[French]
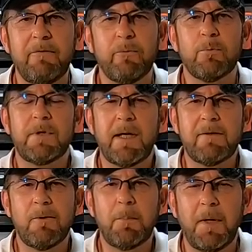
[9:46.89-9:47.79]
qui font
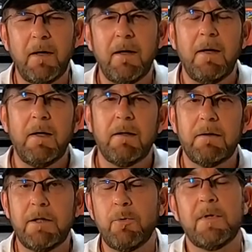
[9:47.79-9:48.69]
13 ampères, euh,
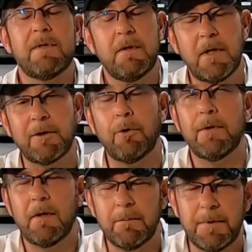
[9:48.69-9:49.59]
des ESC 4
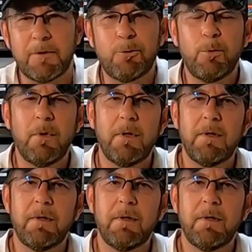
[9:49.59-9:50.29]
en 1 bien sûr,